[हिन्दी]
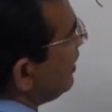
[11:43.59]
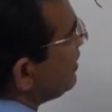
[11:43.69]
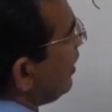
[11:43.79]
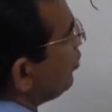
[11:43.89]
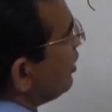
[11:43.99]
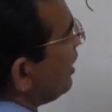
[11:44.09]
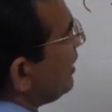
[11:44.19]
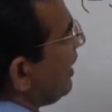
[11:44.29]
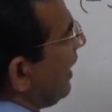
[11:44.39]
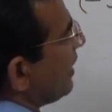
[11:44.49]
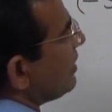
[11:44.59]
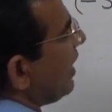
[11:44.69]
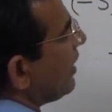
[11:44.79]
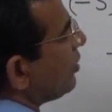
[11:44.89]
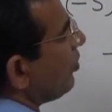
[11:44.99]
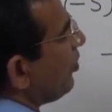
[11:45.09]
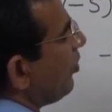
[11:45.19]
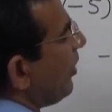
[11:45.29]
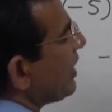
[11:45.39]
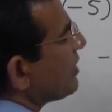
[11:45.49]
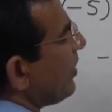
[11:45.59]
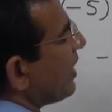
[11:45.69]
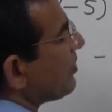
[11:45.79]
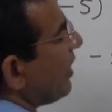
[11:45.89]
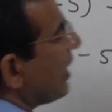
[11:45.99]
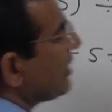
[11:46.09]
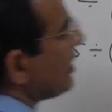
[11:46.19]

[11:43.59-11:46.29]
इसका उत्तर कितना आया चार तो माइनस पाँच भाग